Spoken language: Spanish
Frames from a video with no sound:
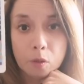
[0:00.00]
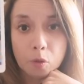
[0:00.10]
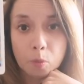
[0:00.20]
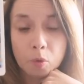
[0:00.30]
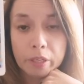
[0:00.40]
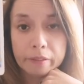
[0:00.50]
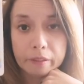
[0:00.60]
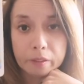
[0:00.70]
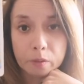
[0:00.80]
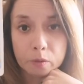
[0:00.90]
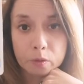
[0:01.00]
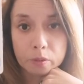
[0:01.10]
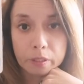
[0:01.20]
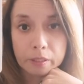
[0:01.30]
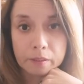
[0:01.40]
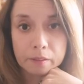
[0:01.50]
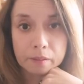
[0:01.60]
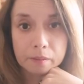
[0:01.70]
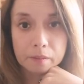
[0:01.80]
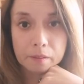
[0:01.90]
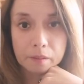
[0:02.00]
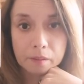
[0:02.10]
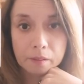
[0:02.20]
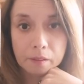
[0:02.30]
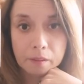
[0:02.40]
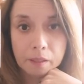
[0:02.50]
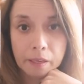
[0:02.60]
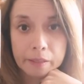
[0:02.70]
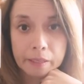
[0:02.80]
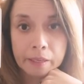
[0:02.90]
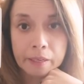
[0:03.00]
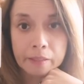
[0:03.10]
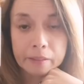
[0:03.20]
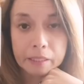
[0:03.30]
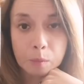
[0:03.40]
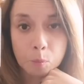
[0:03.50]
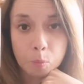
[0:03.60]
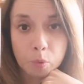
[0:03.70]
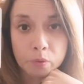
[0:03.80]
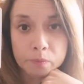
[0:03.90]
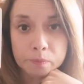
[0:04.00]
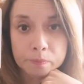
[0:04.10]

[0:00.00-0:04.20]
como el estallido social de aquel tiempo.